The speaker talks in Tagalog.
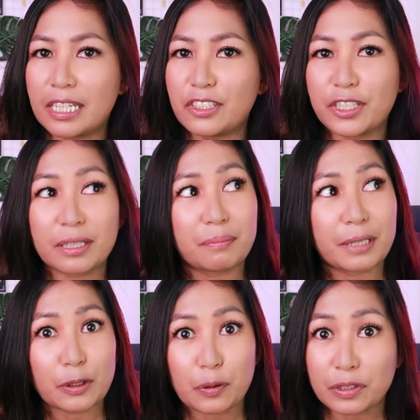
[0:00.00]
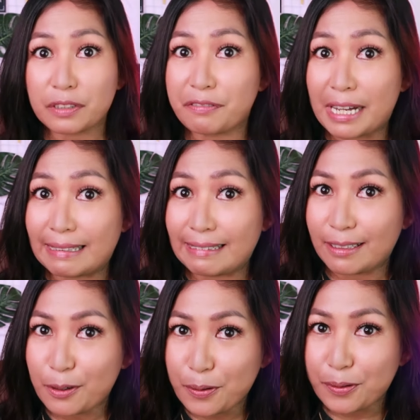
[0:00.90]
Legit ba tong si
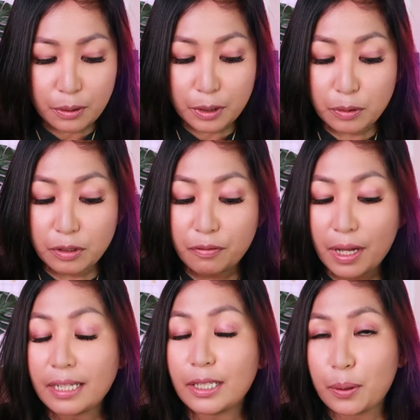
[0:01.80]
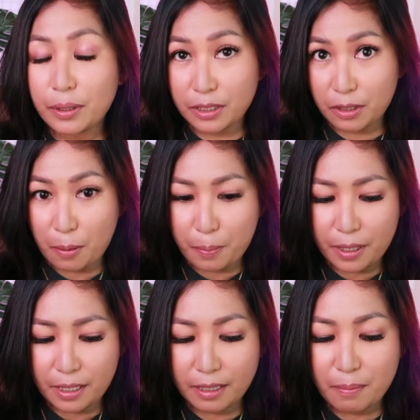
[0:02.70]
Valley Loan? So itong si Valley Loan is
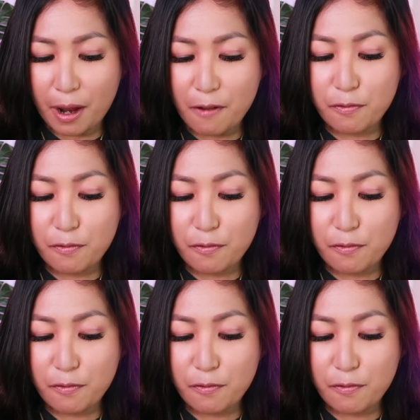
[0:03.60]
operated by by